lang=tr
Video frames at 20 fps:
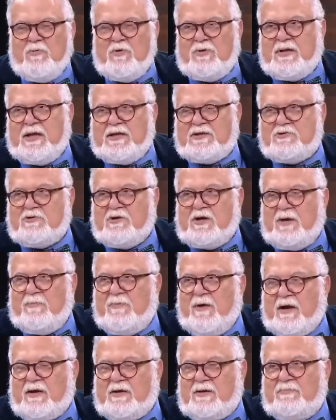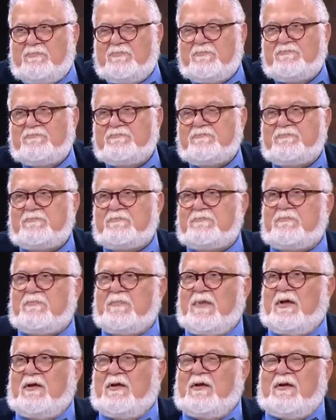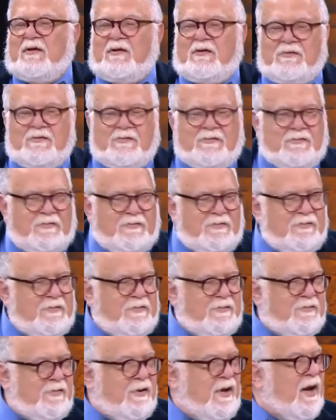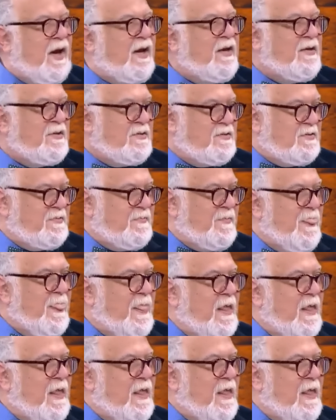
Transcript: Bir müddet sonra baktım. Başka kitaplar mı çıktı elinde? Hayır.